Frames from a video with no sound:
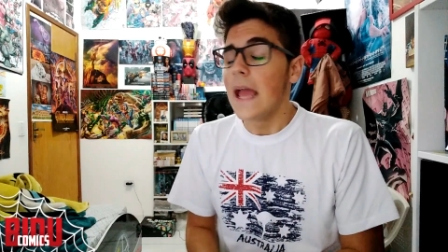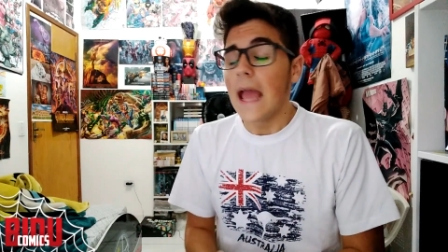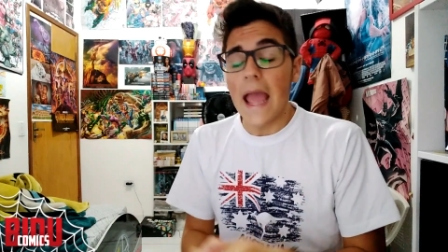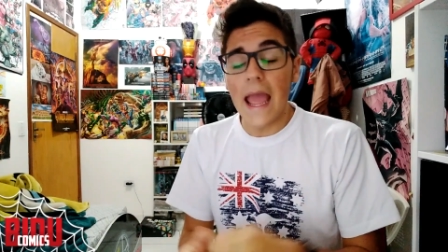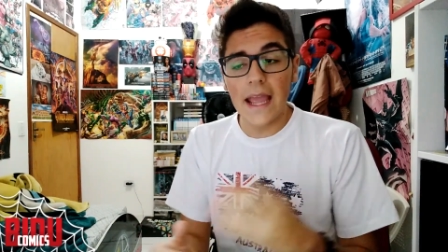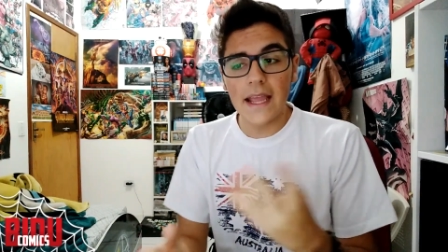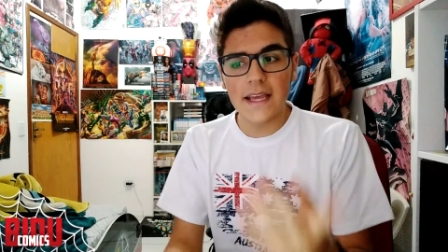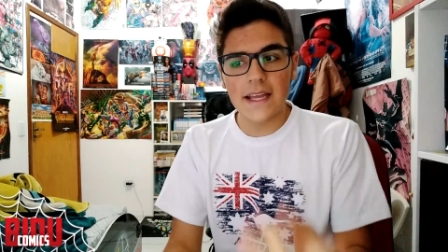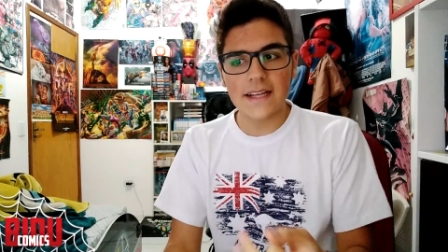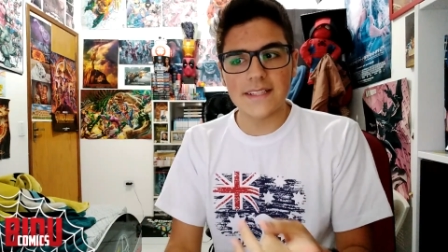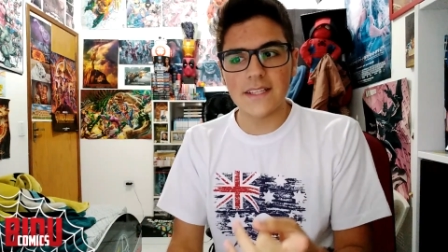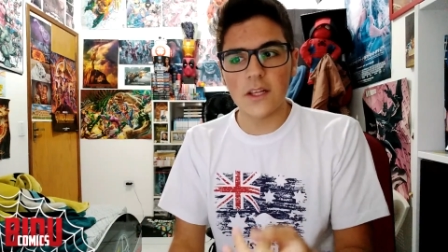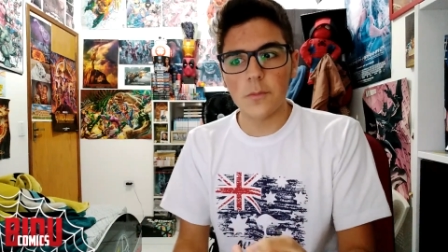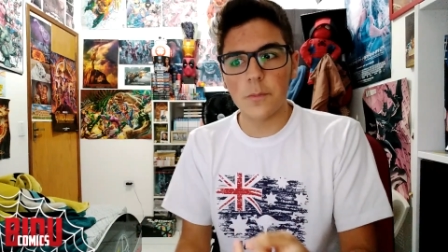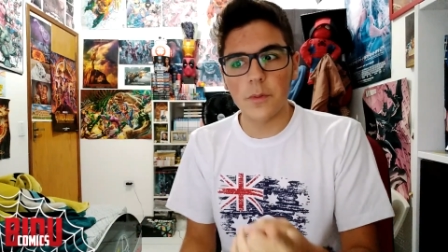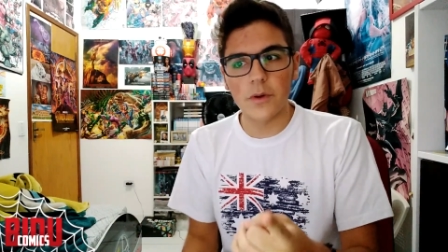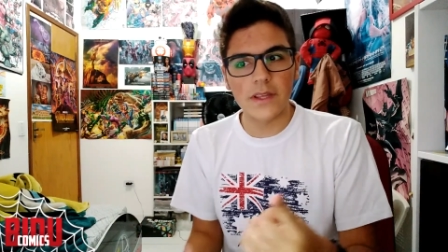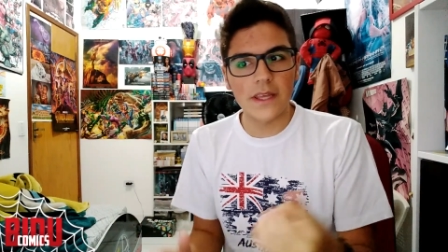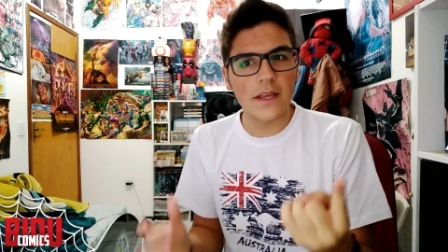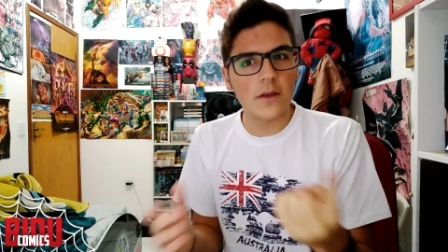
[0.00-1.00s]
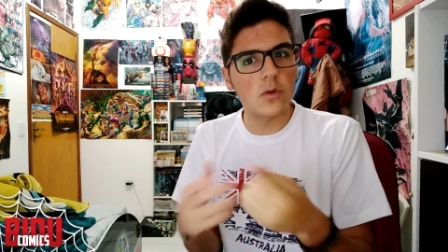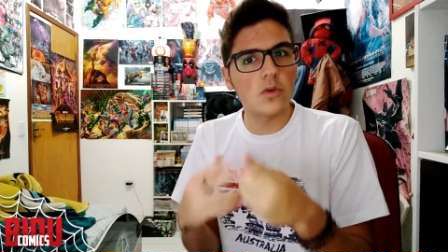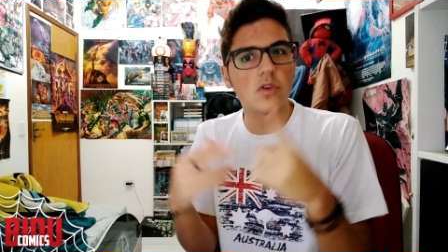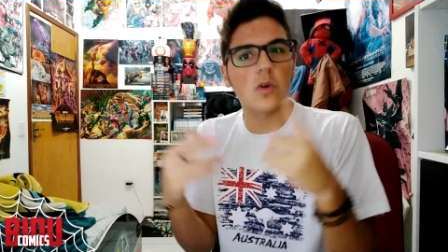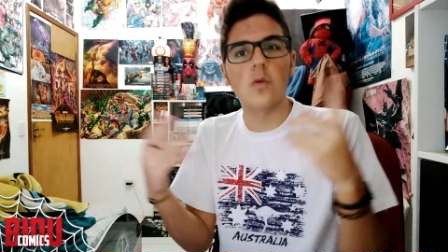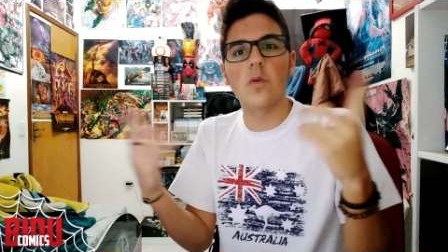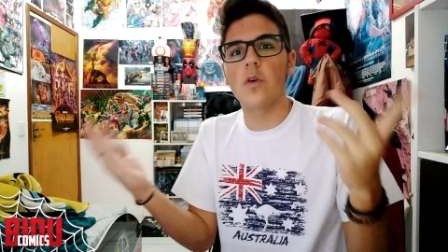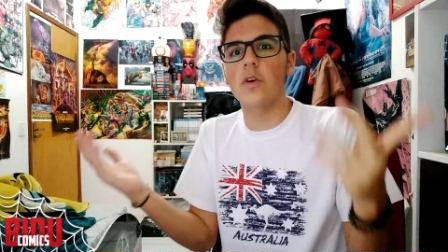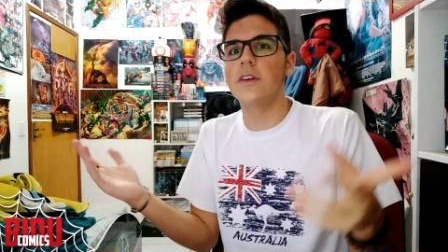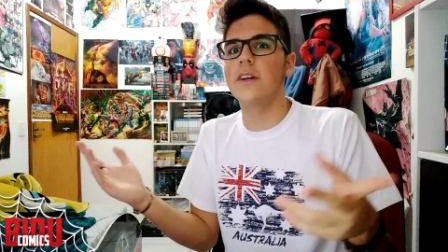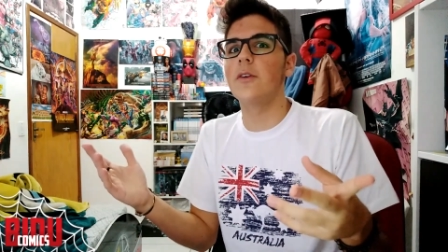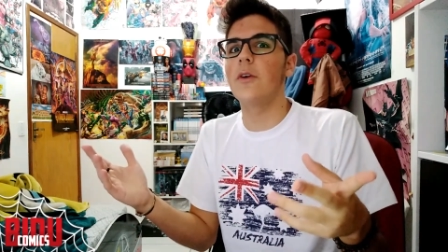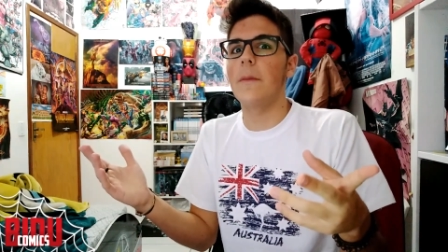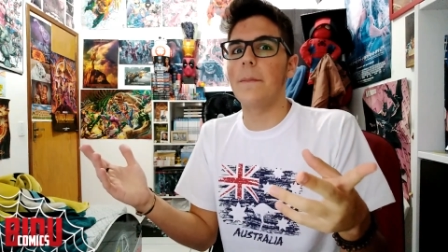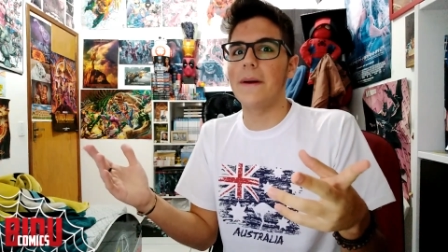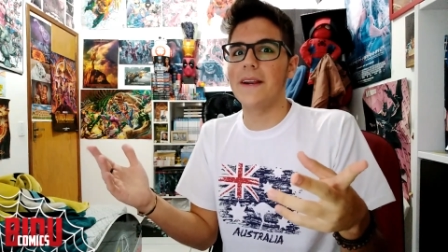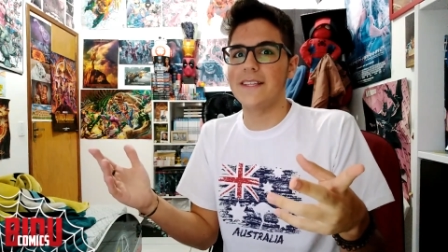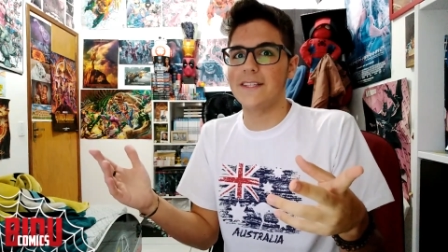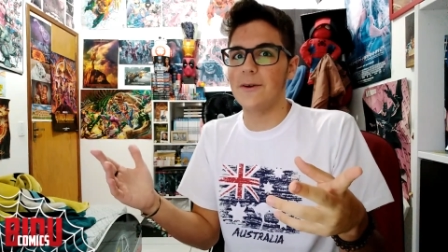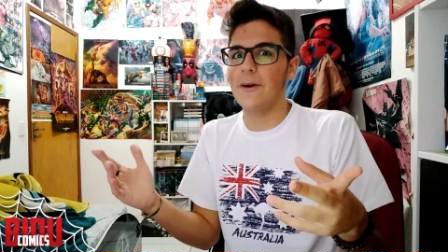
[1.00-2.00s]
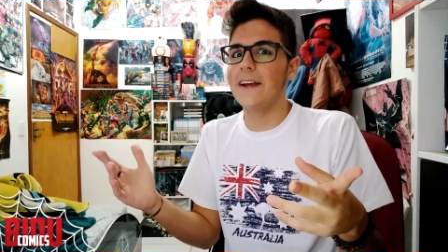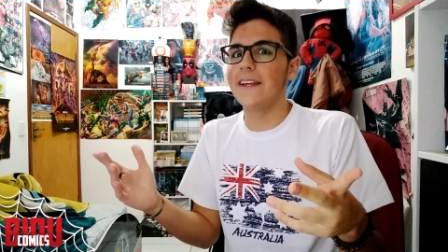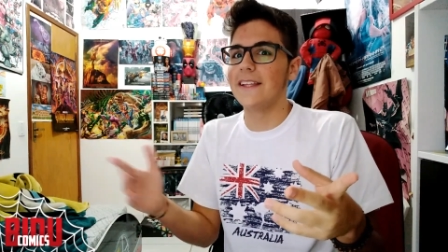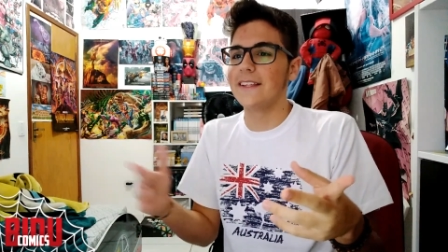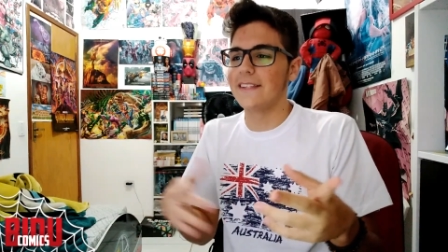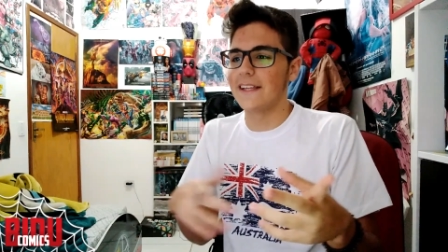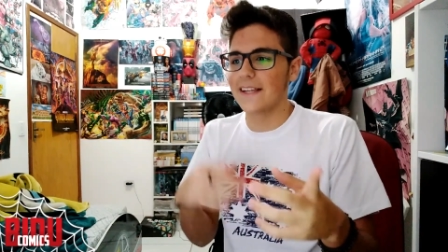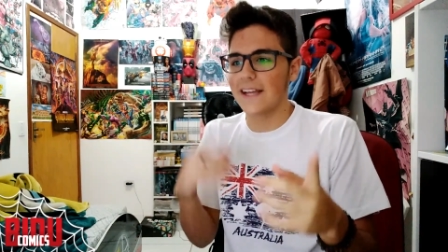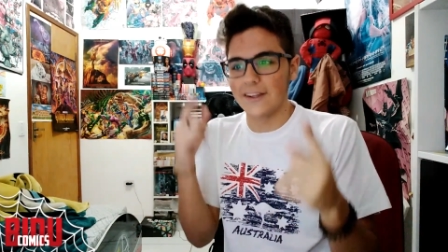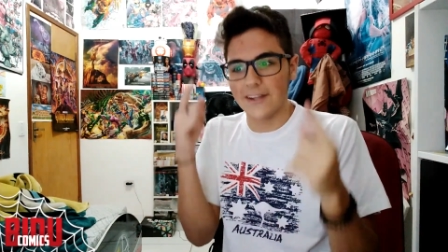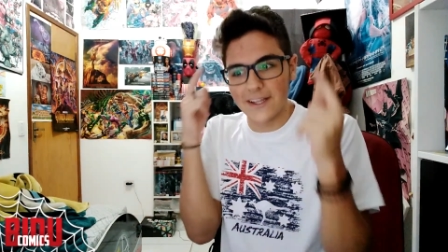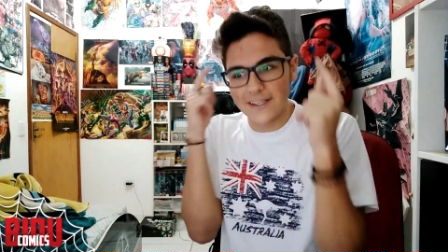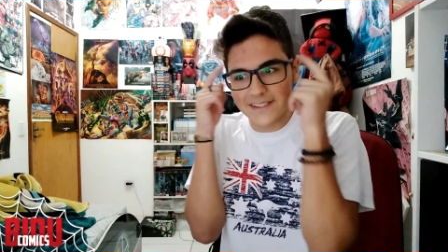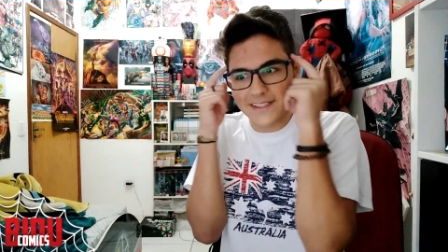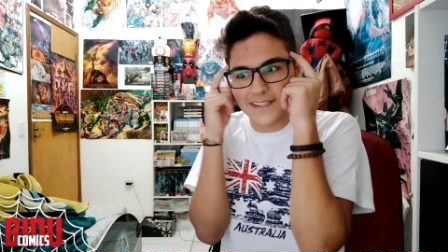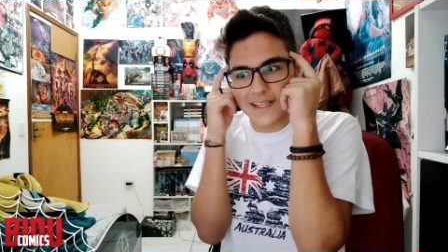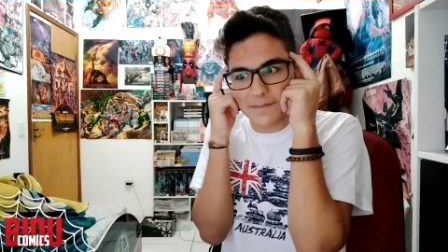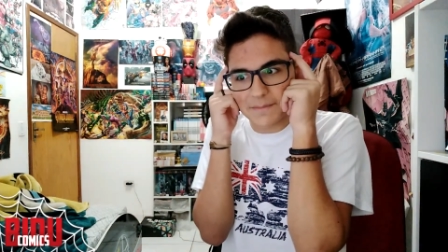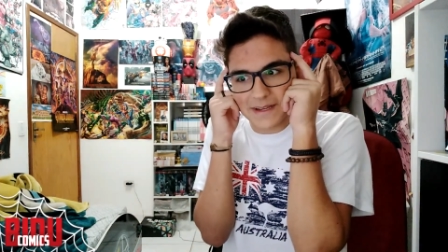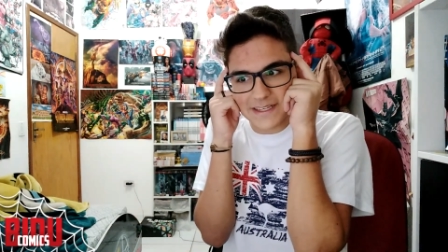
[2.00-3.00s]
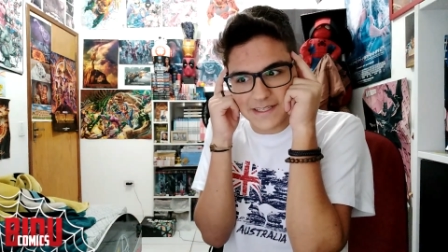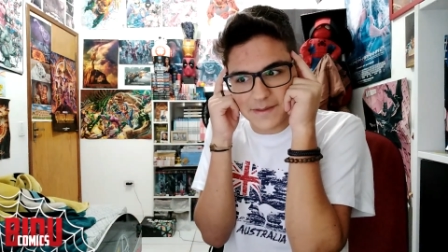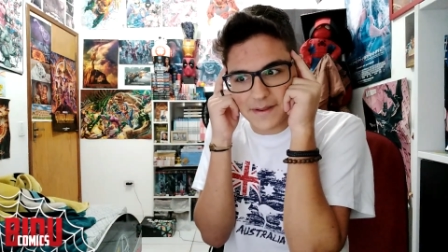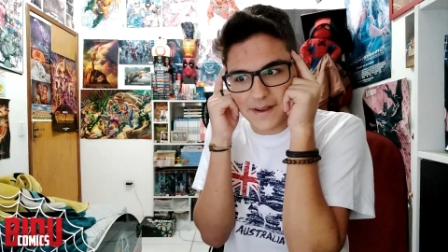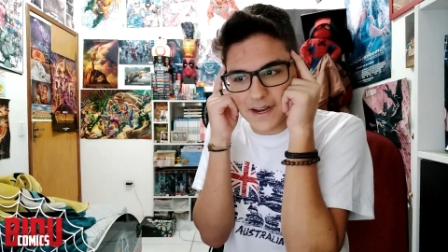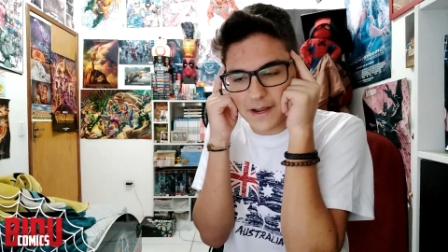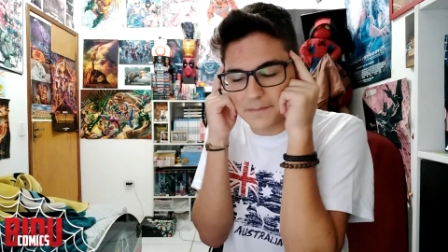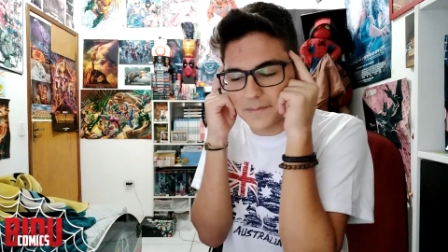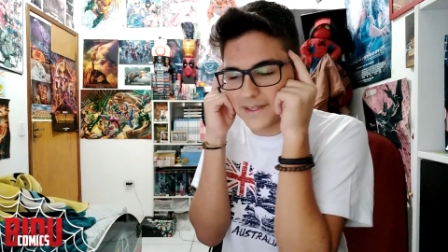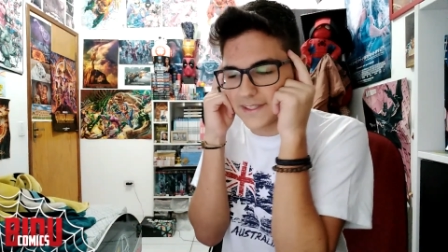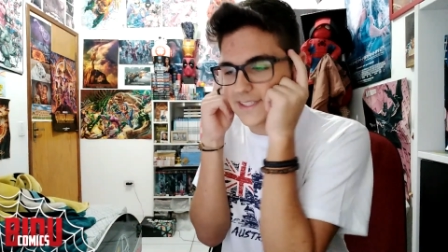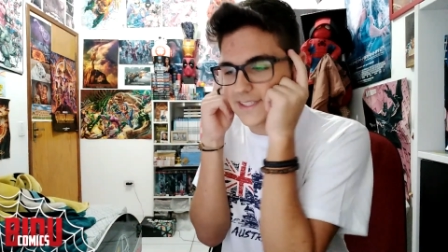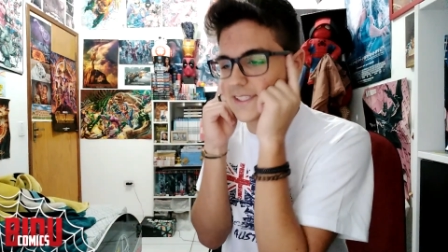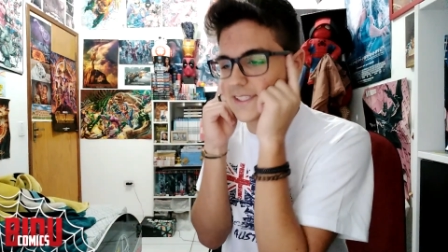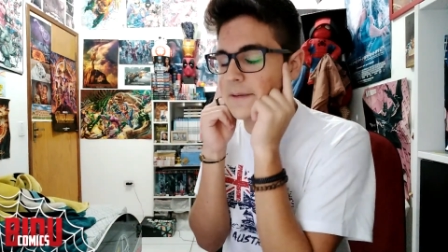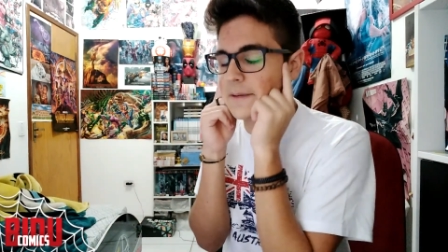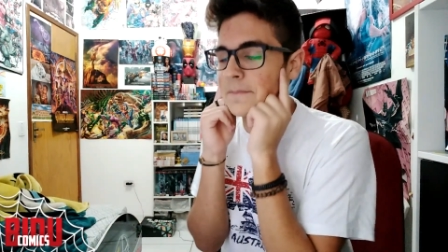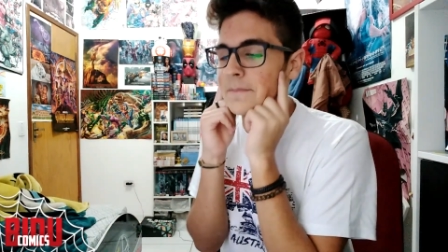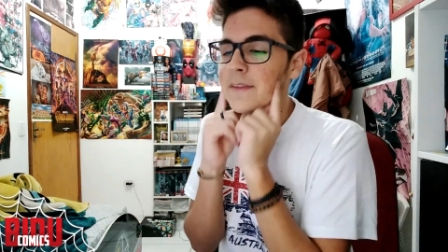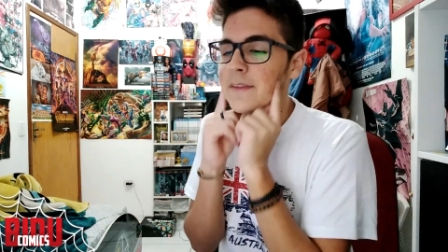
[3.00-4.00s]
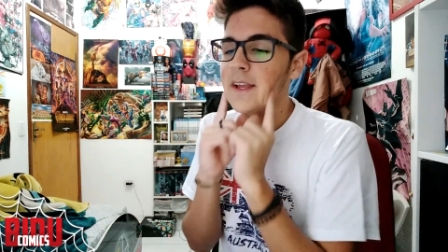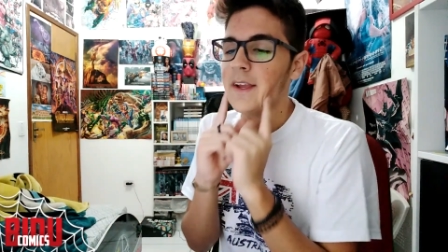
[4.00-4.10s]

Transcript: É engraçado, por que, que o John Connor não apareceu ainda, tá ligado? É isso que tá mais na minha cabeça, assim.